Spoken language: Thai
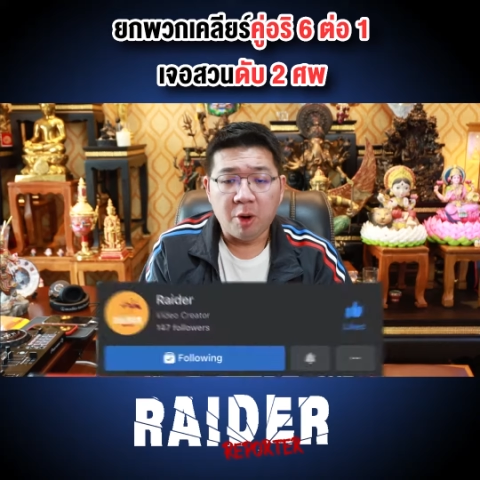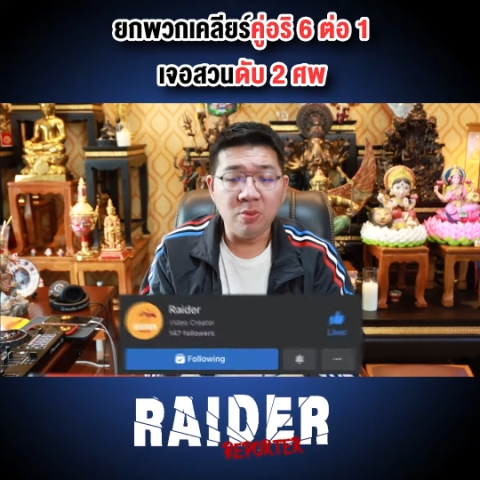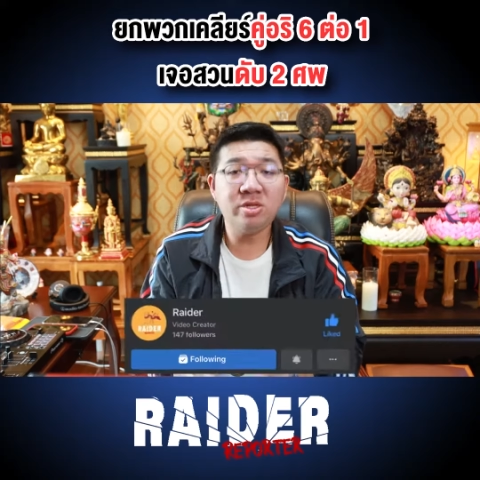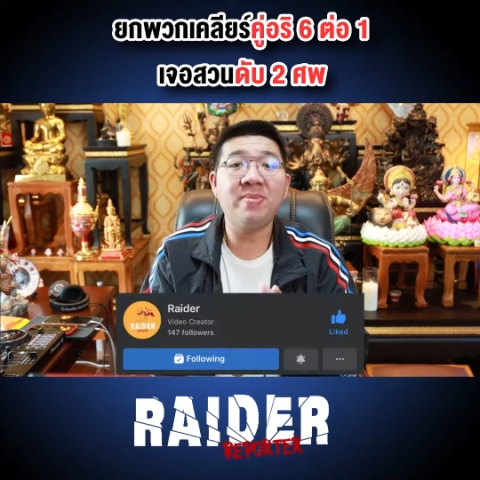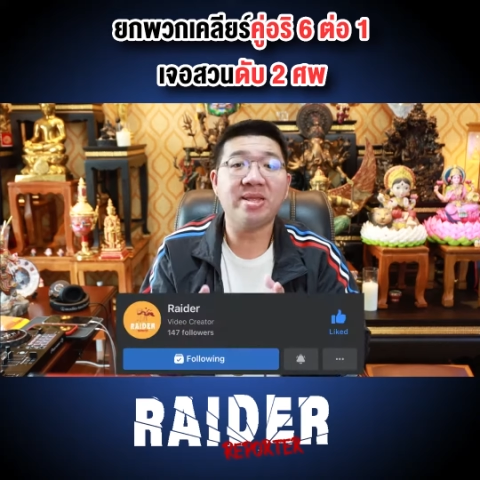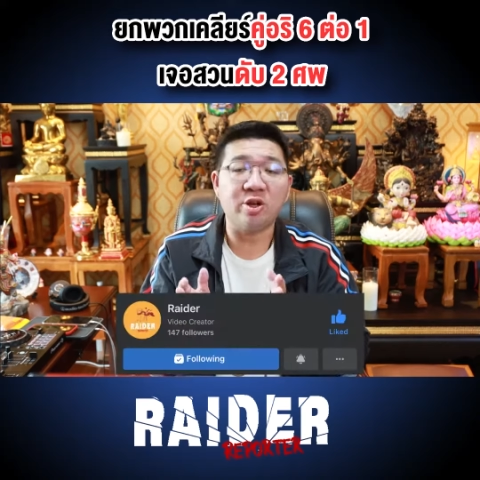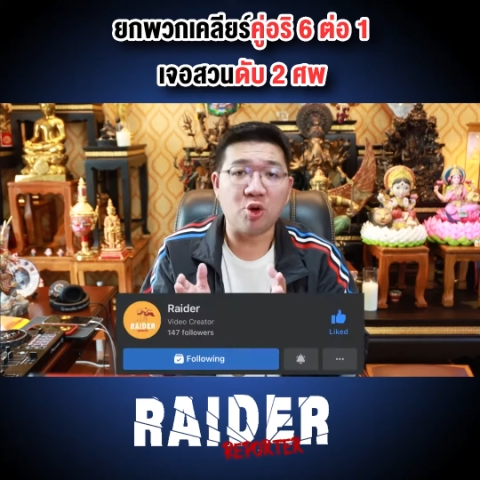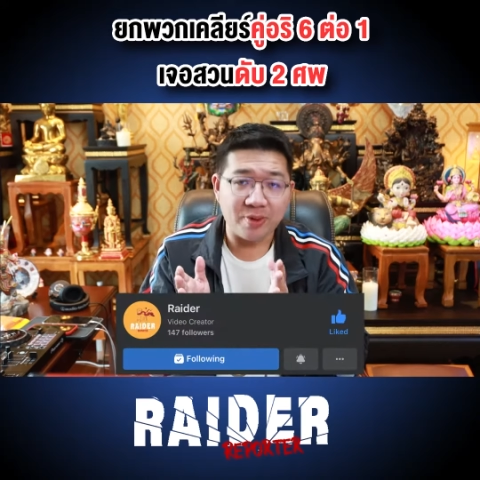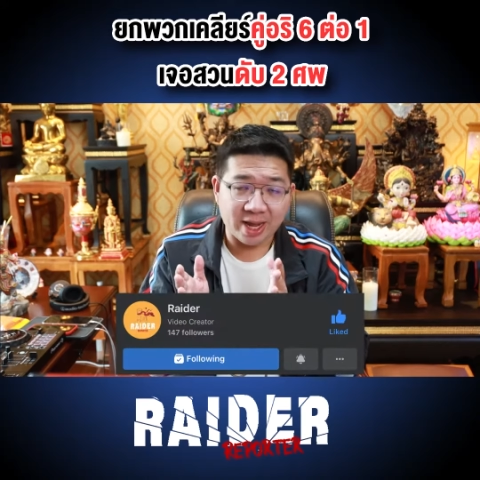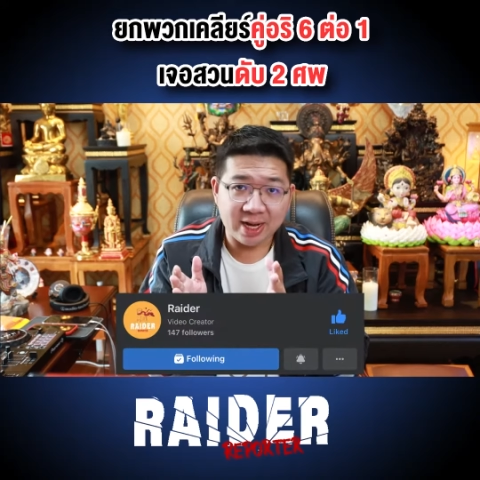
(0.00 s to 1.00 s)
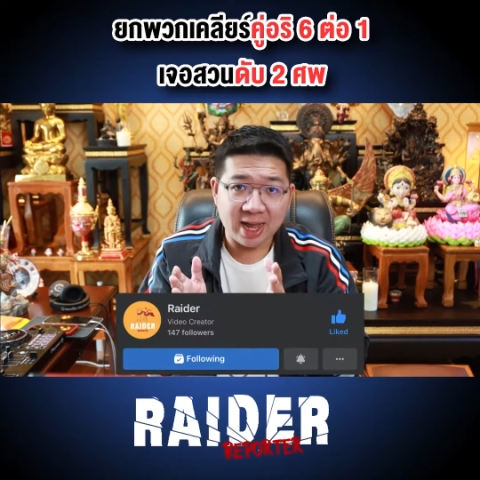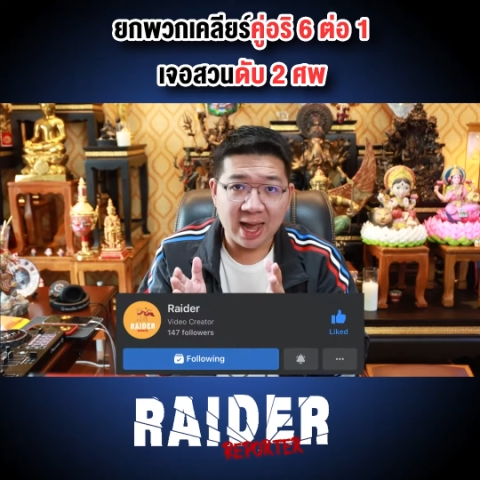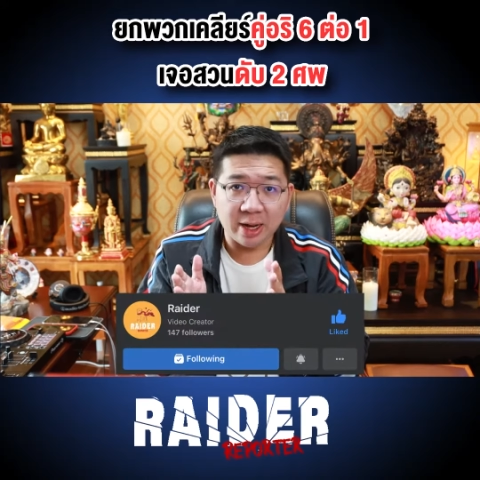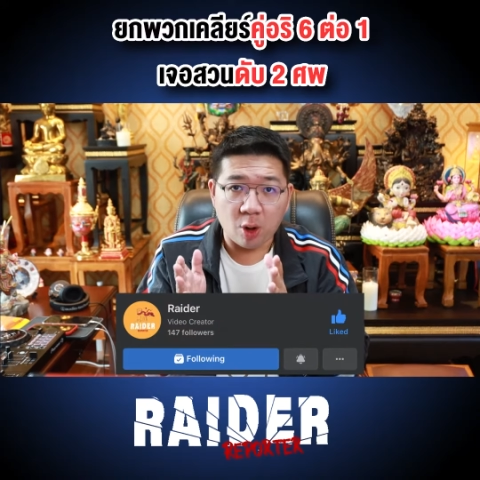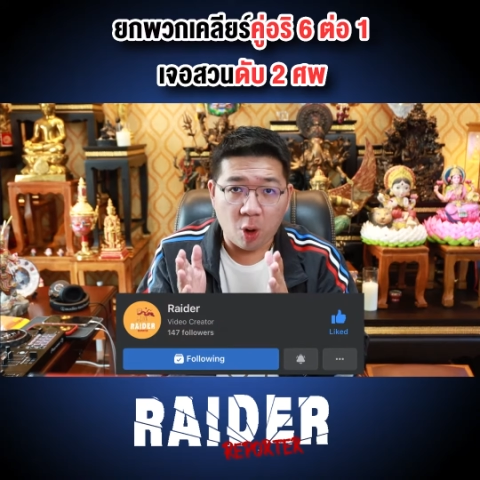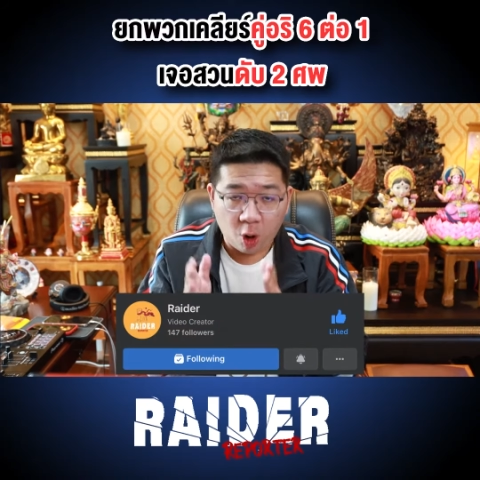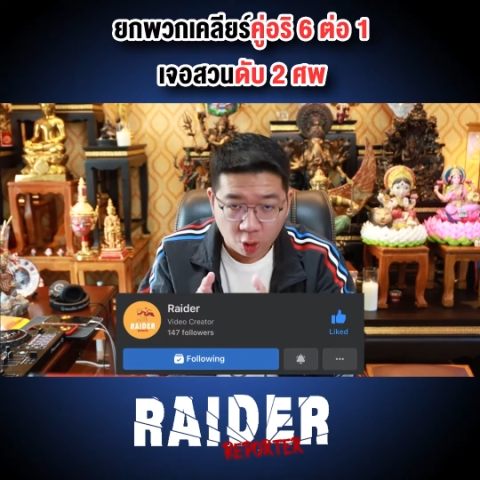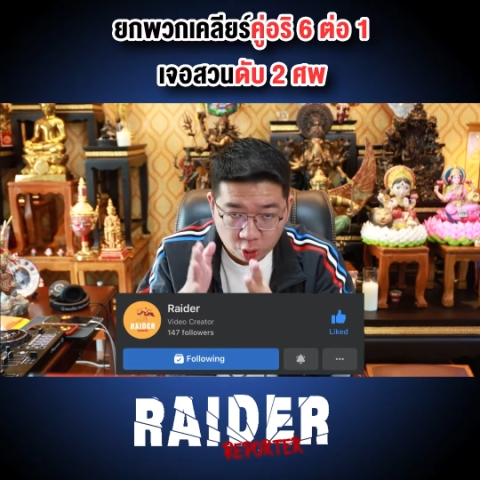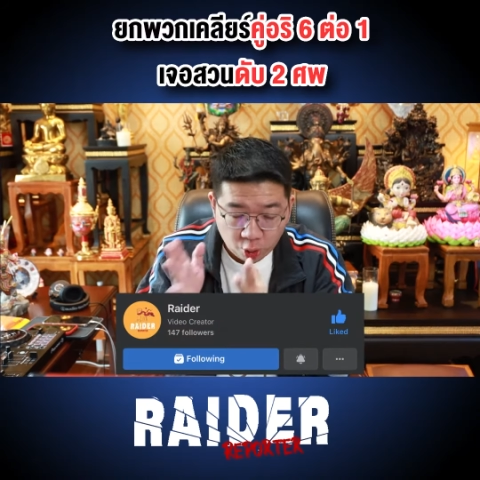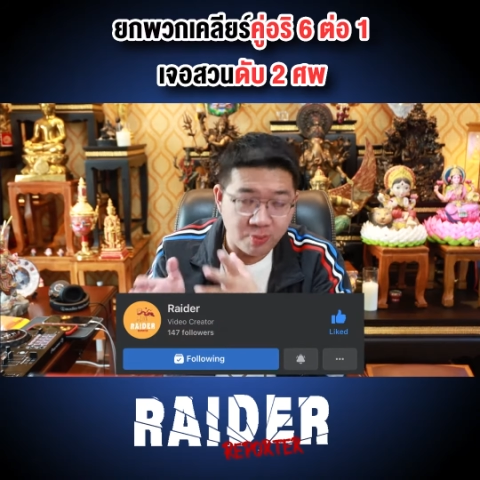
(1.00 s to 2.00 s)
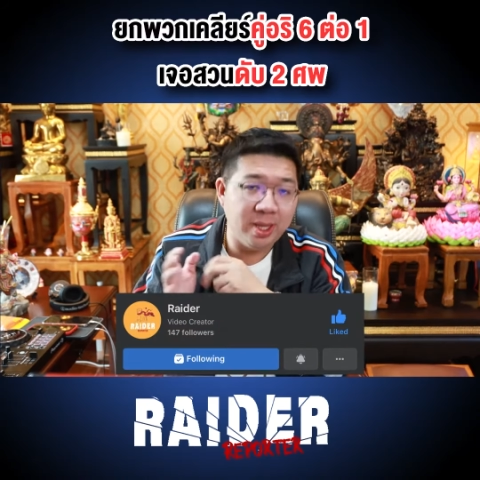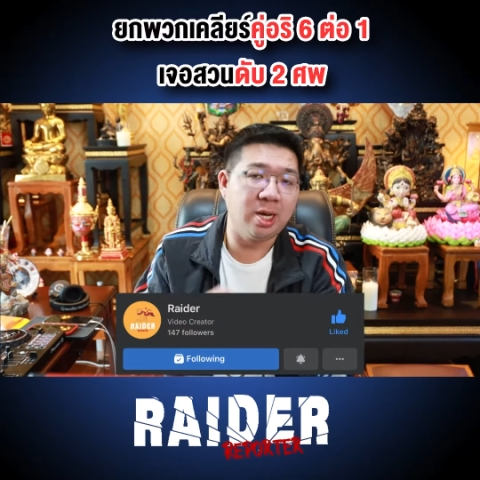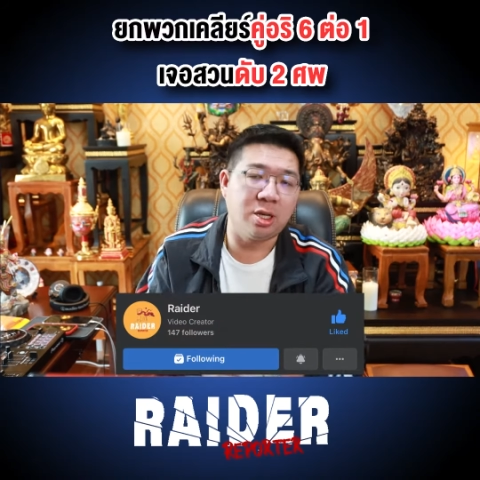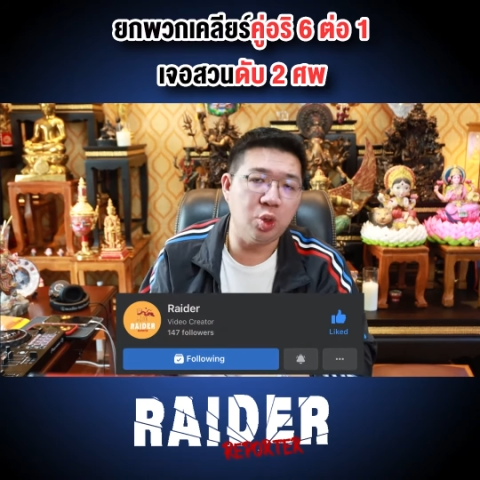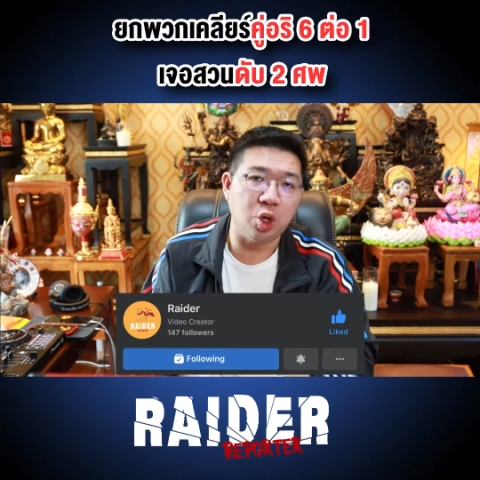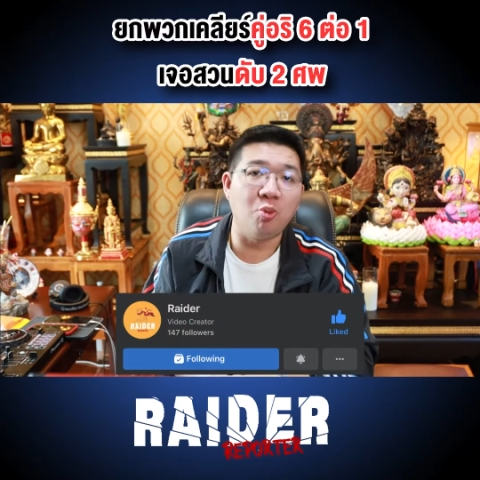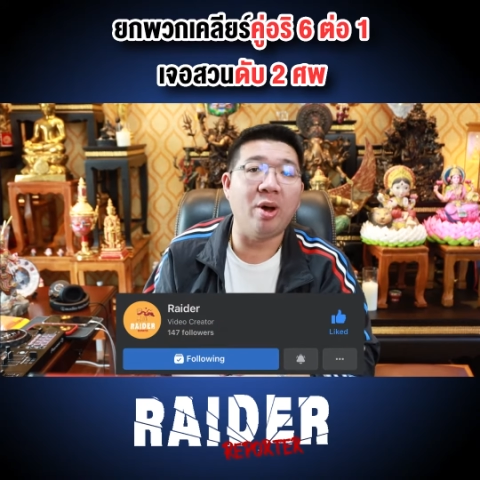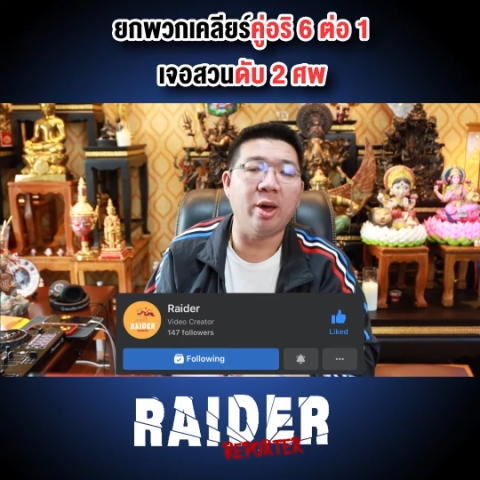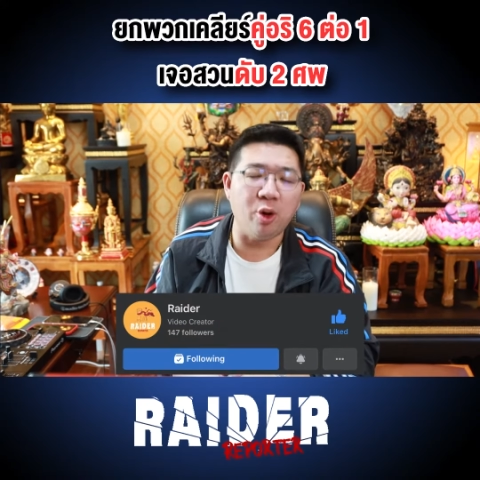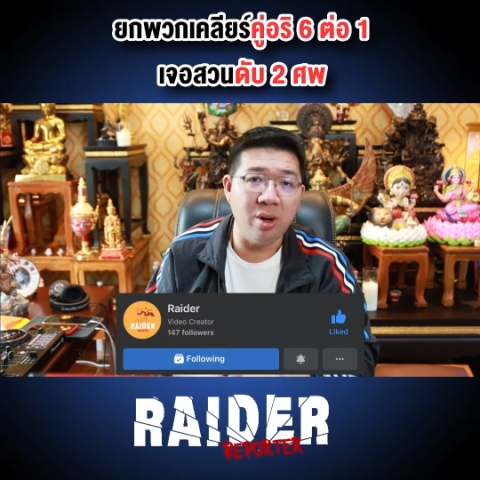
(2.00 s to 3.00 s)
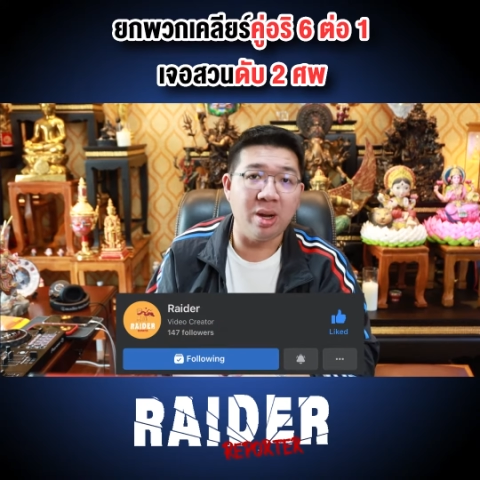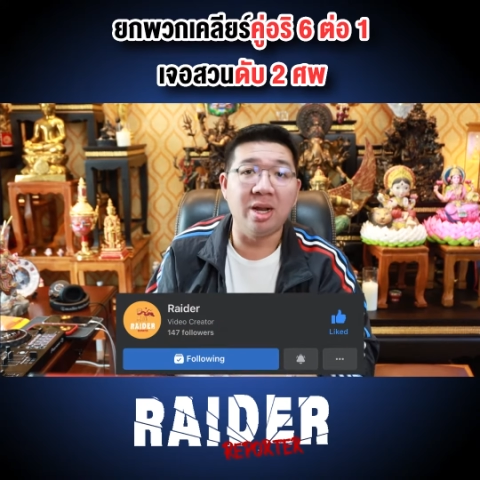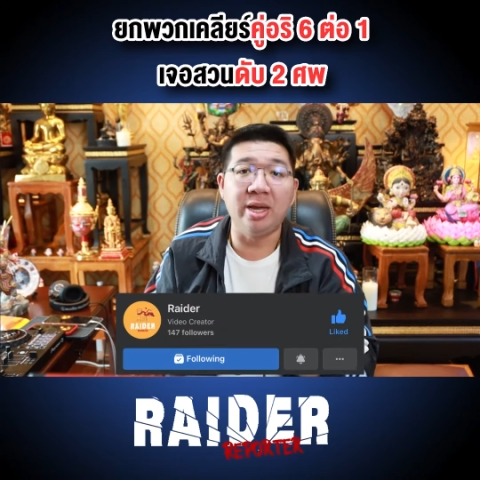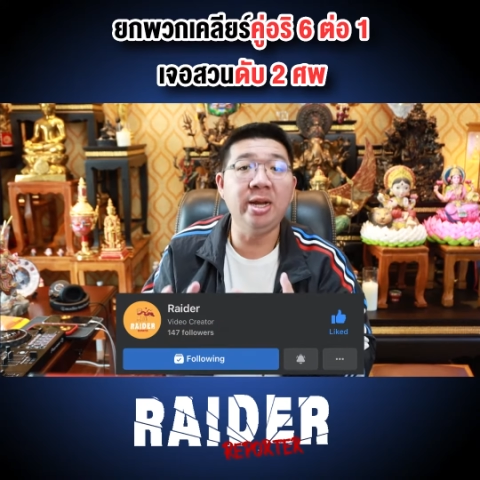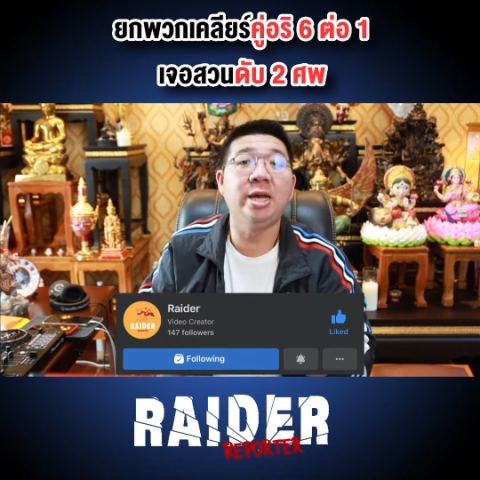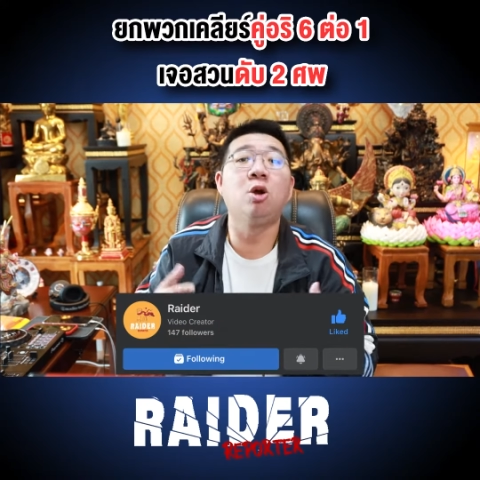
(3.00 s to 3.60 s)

ผมจะมาสรุปเหตุการณ์6ลุม1ท่านผู้ชมวัยรุ่น หรือ